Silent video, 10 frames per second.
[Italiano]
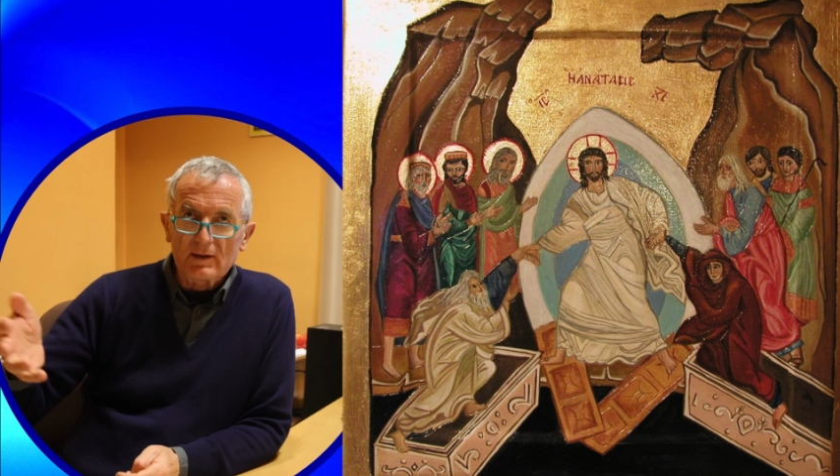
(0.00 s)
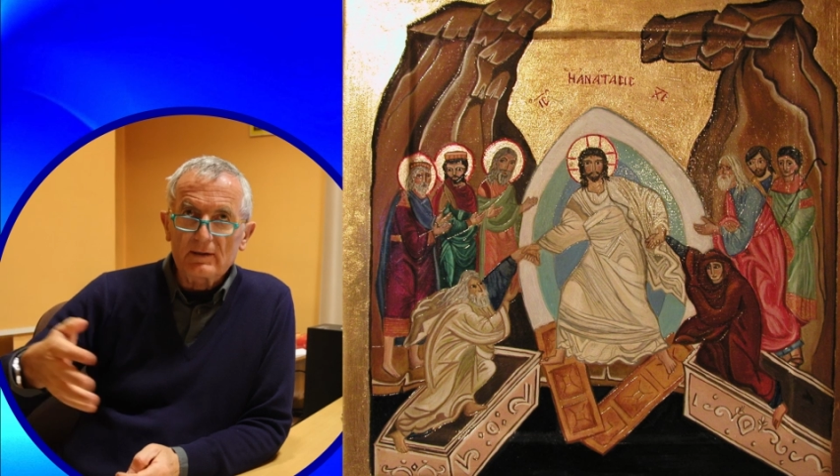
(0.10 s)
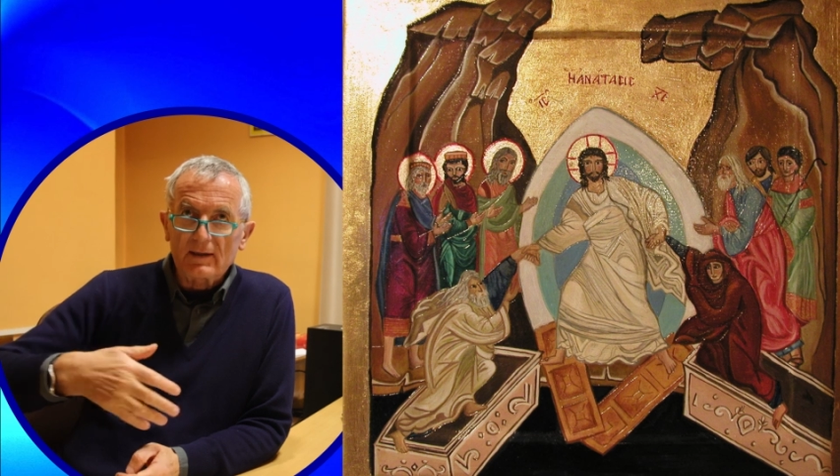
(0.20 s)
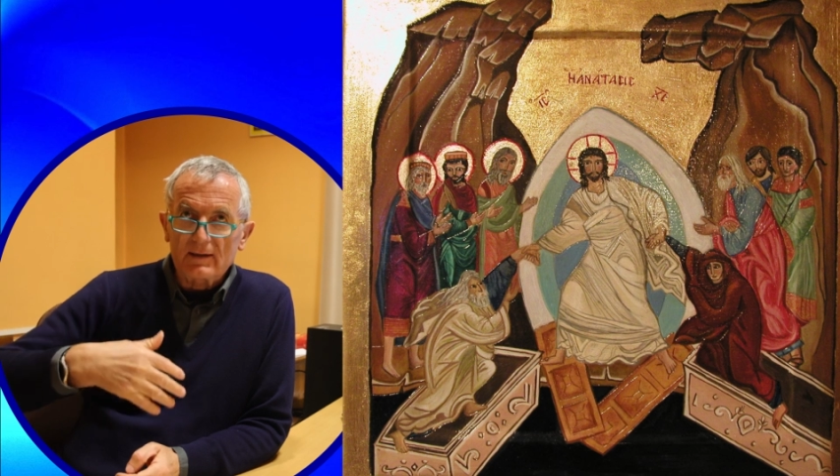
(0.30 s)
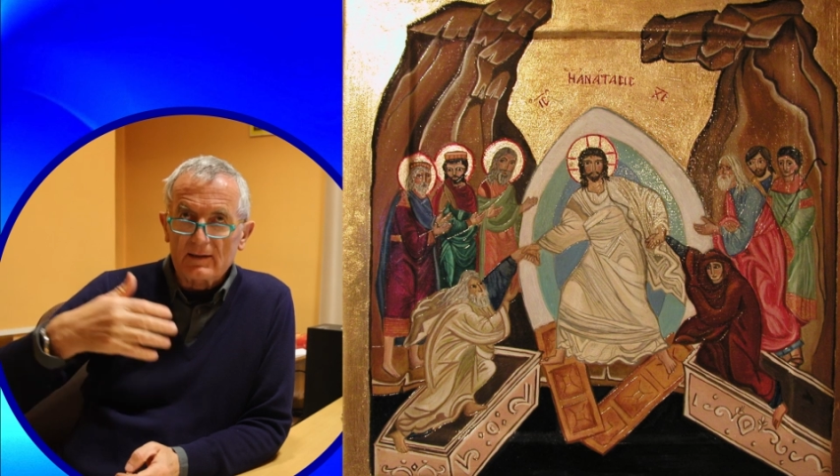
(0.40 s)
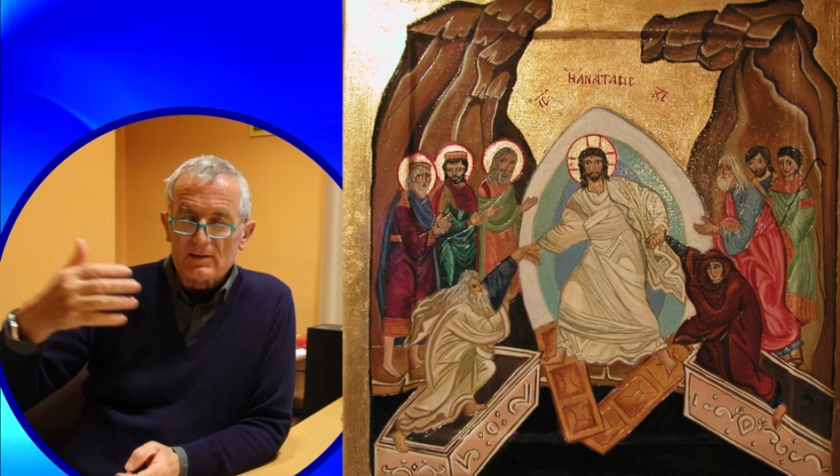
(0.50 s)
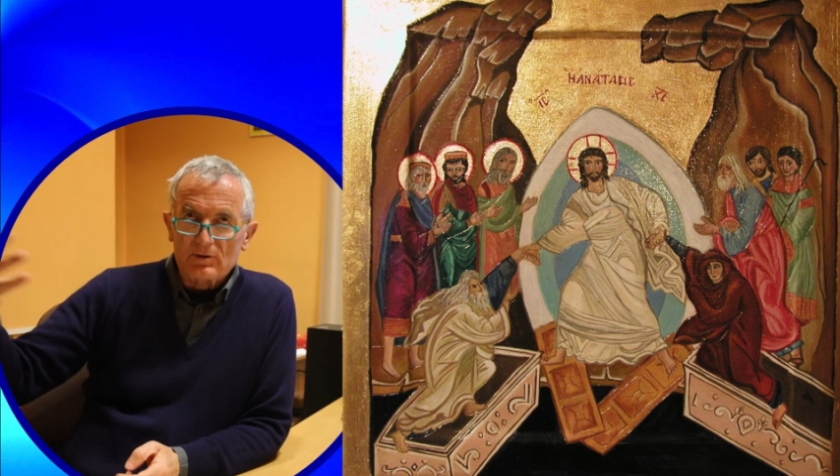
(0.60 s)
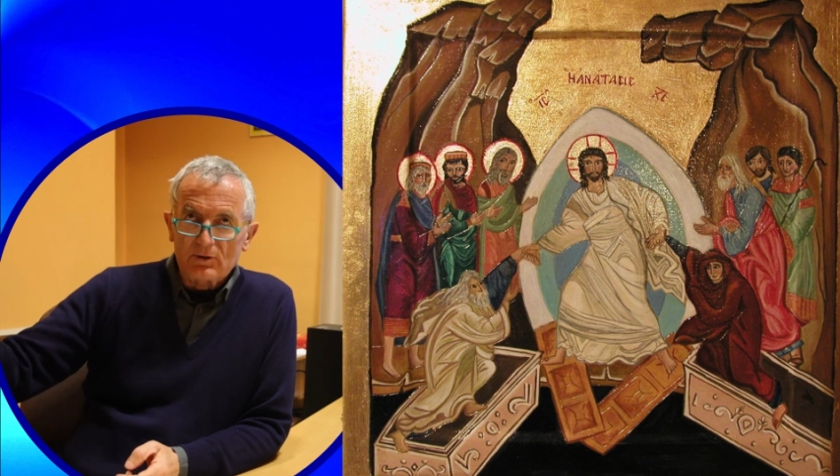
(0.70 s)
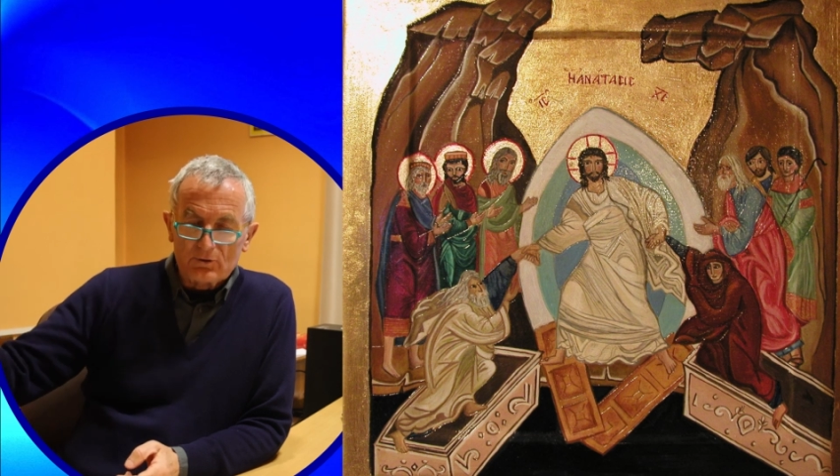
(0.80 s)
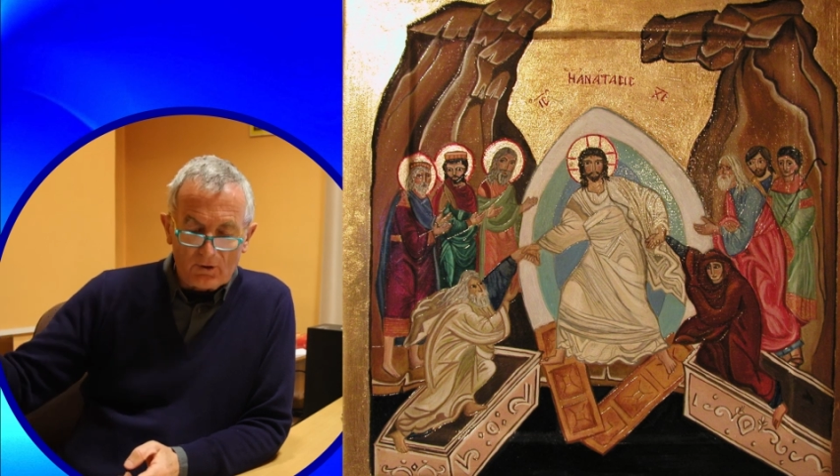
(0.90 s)
internet e
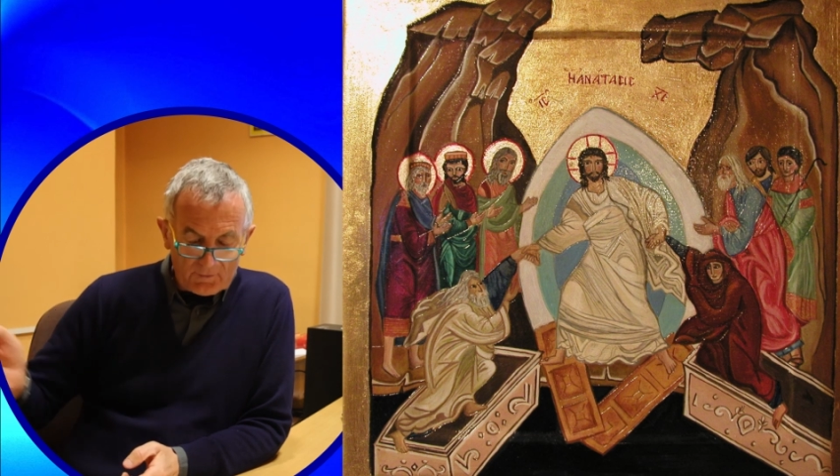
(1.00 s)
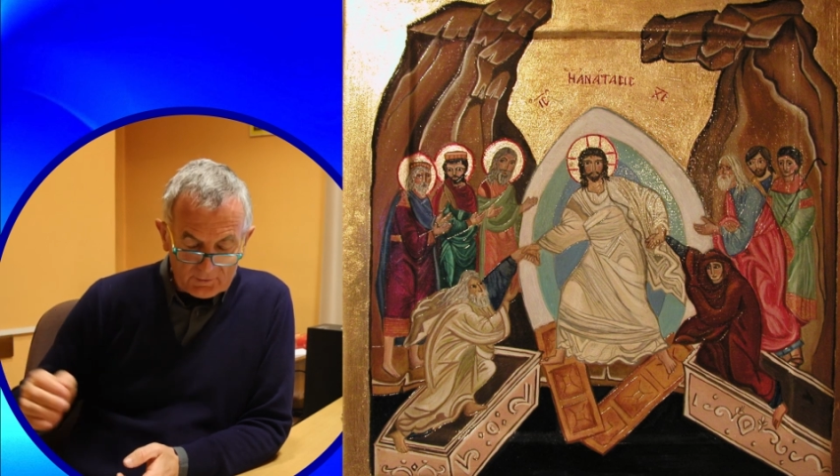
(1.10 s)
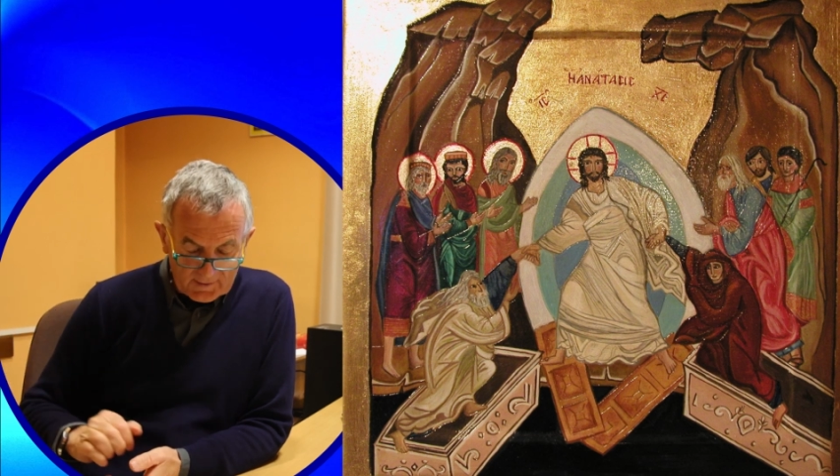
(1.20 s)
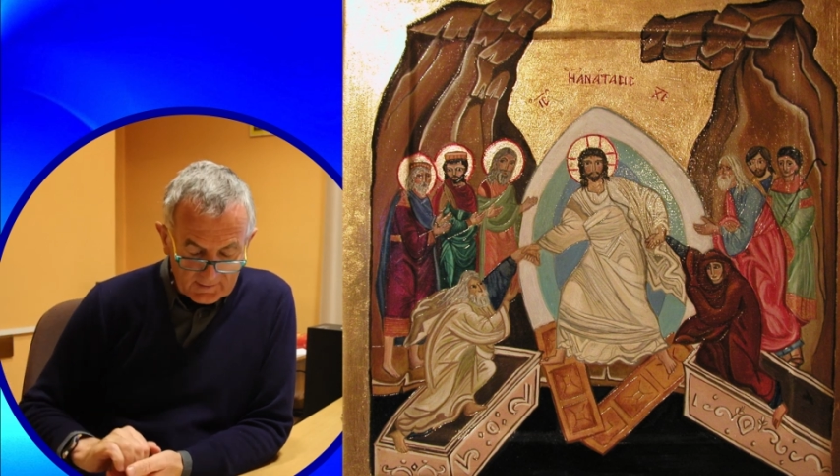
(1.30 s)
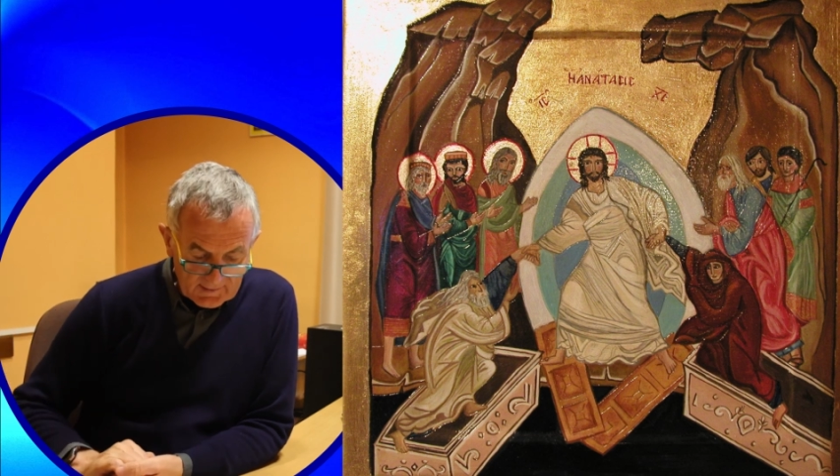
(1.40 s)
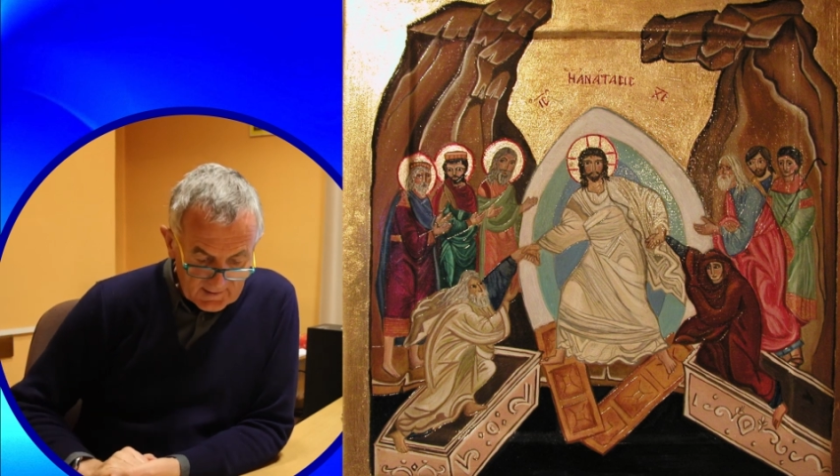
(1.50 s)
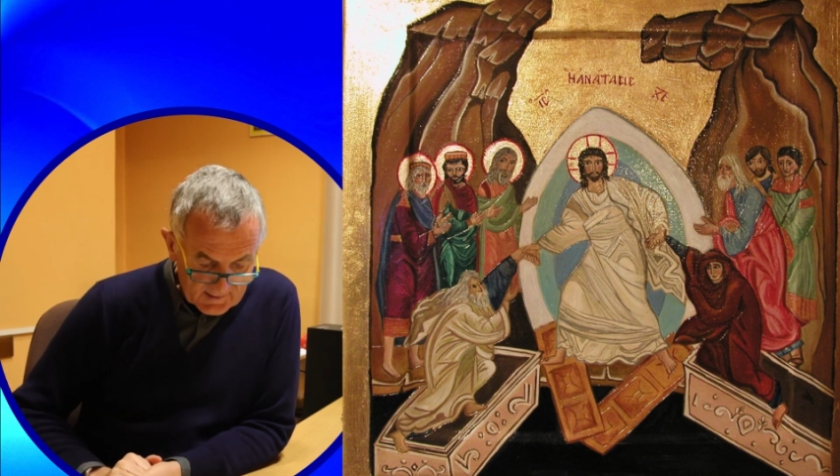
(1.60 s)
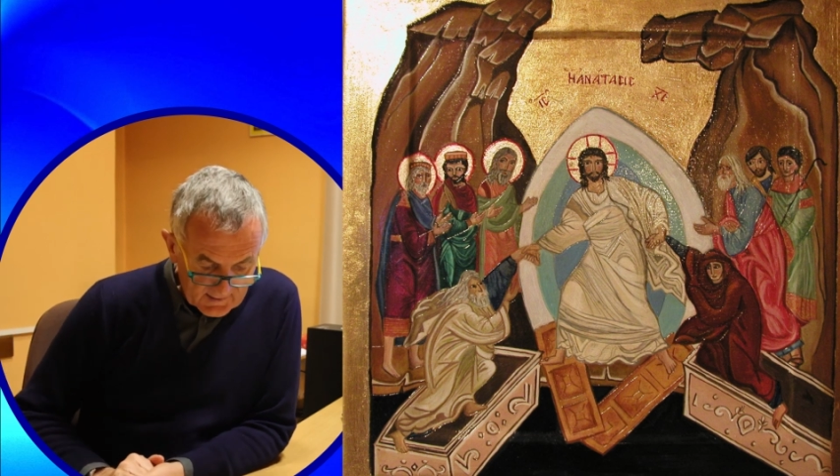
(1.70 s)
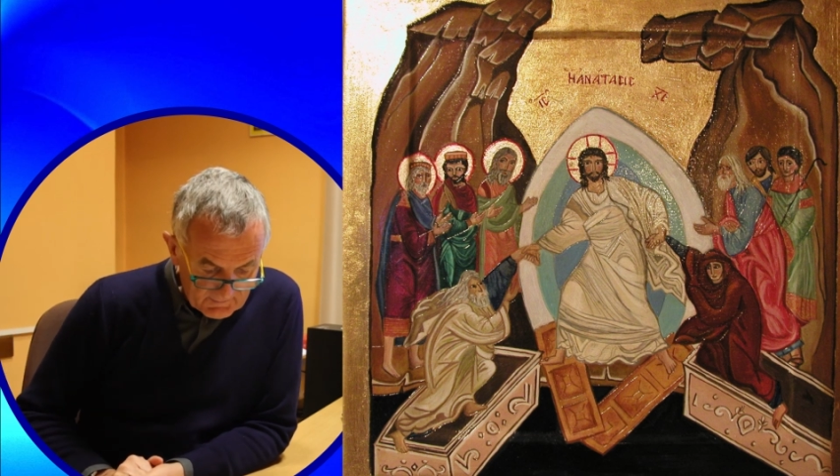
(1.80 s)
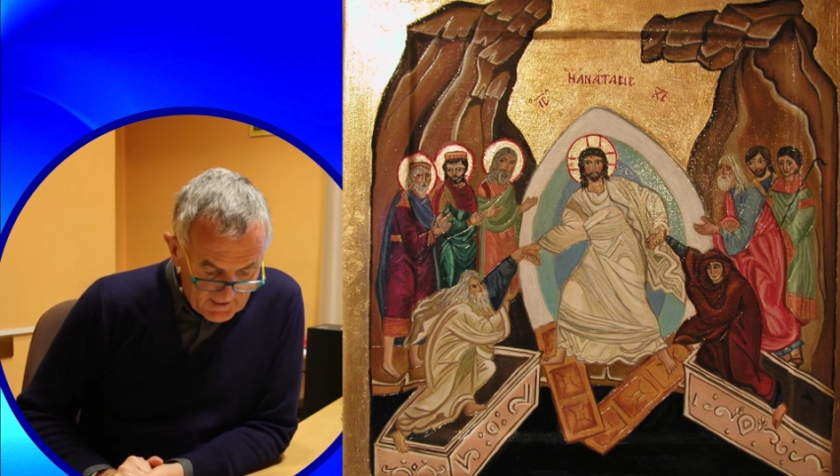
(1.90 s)
se ne trovano
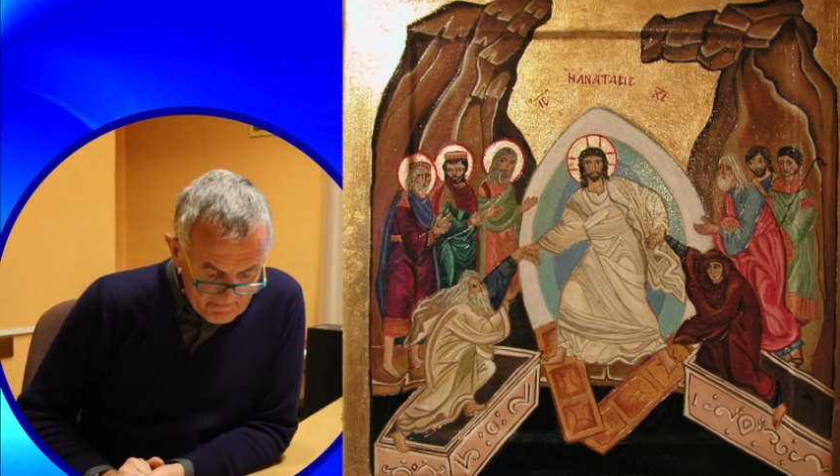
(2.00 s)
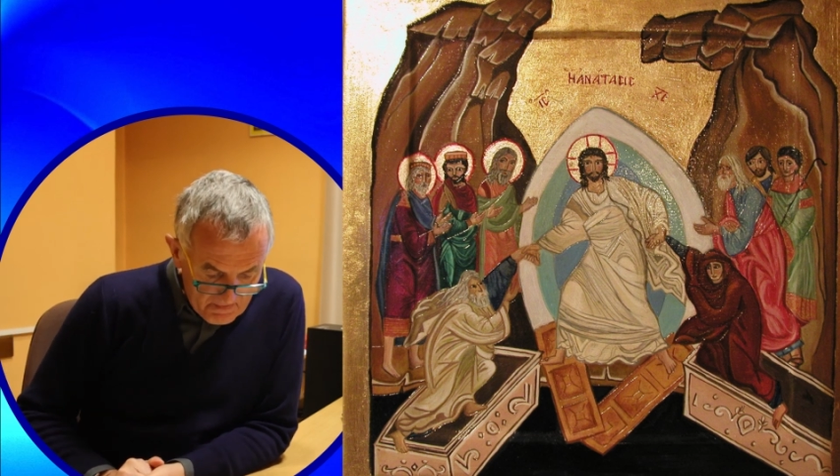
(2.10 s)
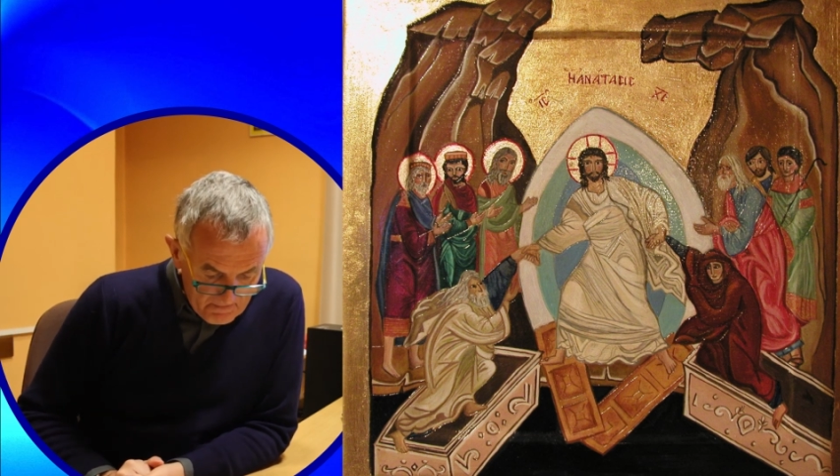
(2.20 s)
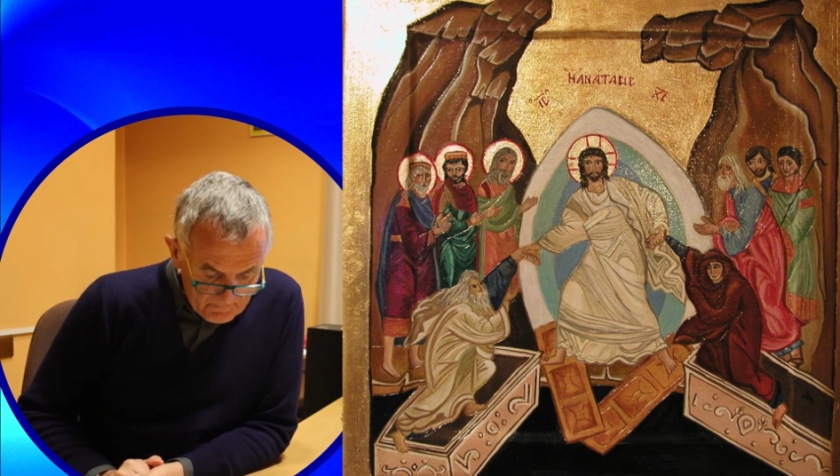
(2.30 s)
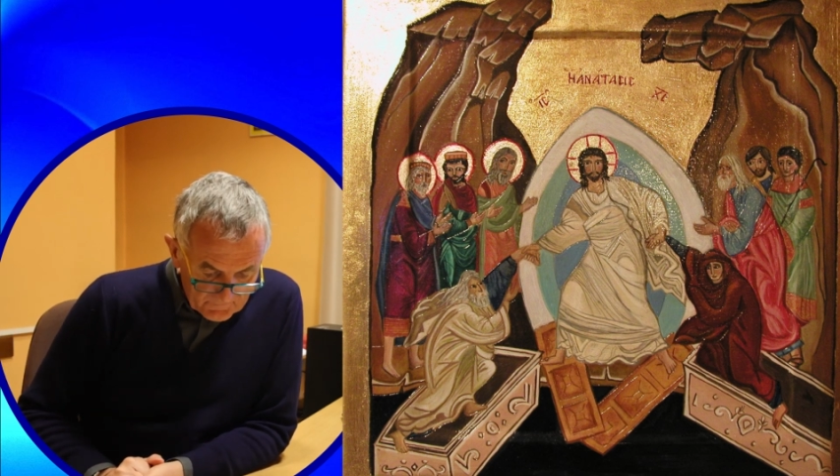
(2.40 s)
tantissime,